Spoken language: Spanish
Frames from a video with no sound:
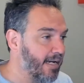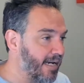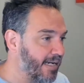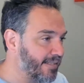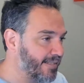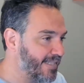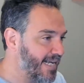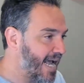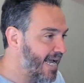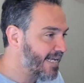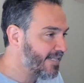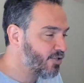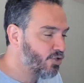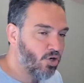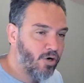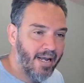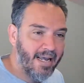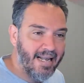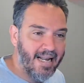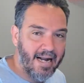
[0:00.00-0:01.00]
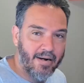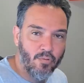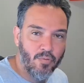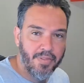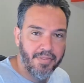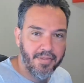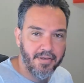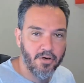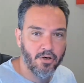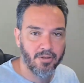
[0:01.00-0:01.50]
Se ha hecho el
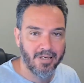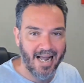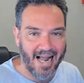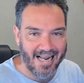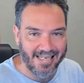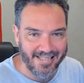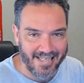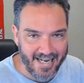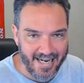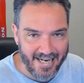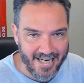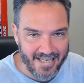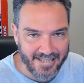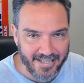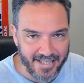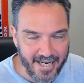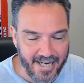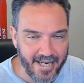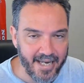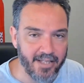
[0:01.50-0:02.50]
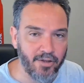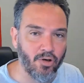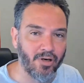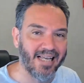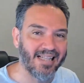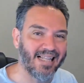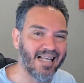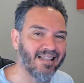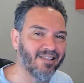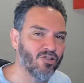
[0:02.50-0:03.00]
anuncio ayer en el chiringuito que
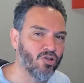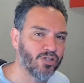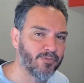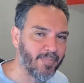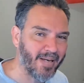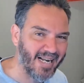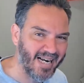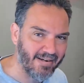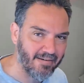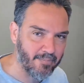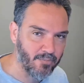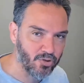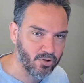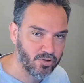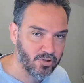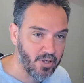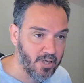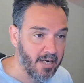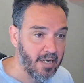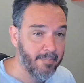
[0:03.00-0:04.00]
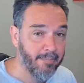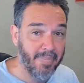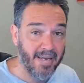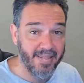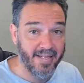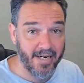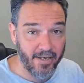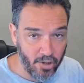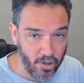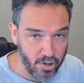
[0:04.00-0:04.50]
tanto esperábamos
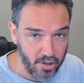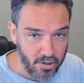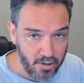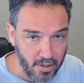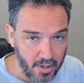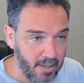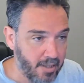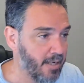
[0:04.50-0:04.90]
Pedrerol